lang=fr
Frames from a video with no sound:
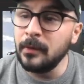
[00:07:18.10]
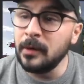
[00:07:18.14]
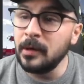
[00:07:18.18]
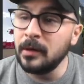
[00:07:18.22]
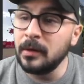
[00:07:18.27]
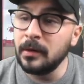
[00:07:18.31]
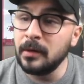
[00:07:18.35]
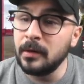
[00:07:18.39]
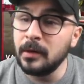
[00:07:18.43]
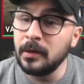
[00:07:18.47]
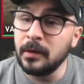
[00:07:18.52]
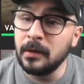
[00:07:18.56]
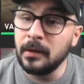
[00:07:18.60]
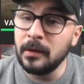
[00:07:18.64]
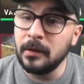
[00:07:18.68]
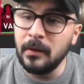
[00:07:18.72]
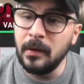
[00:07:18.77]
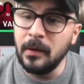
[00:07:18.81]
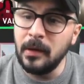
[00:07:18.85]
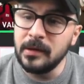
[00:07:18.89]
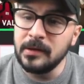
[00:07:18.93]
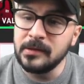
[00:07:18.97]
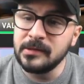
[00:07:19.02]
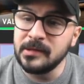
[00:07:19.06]
Mais
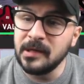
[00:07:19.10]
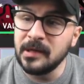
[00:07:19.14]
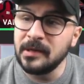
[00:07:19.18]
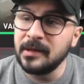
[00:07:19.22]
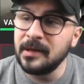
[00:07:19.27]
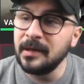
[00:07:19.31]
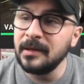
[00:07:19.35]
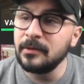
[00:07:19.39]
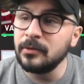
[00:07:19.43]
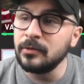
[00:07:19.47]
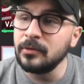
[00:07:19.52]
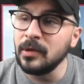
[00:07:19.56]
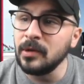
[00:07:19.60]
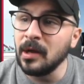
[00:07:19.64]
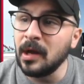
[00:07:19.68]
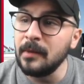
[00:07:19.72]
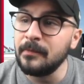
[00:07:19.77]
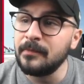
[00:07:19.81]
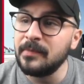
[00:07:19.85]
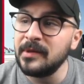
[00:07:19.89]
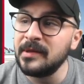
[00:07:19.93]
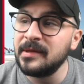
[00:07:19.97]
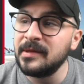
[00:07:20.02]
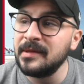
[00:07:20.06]
euh, ouais, ça a été d'une
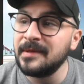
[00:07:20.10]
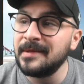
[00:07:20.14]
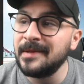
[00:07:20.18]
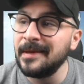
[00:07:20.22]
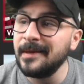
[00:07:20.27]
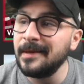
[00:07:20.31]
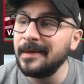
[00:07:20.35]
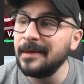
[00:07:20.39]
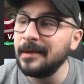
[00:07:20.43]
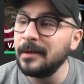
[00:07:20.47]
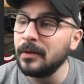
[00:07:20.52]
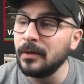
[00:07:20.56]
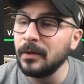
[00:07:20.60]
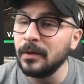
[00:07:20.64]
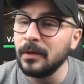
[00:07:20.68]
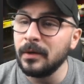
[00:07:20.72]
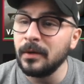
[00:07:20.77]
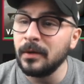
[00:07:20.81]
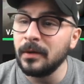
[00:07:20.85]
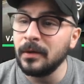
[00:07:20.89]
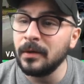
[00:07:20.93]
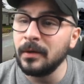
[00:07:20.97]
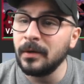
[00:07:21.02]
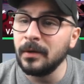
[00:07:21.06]
rapidité
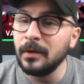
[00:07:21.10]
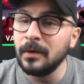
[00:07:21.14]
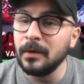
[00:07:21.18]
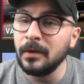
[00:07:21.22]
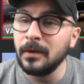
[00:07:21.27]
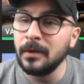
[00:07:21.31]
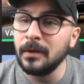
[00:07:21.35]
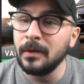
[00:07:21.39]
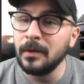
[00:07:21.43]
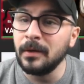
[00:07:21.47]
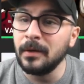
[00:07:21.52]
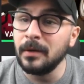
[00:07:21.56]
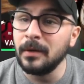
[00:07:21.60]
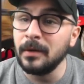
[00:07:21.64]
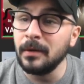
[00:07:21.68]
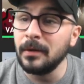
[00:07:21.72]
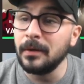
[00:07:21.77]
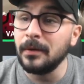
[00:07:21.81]
euh,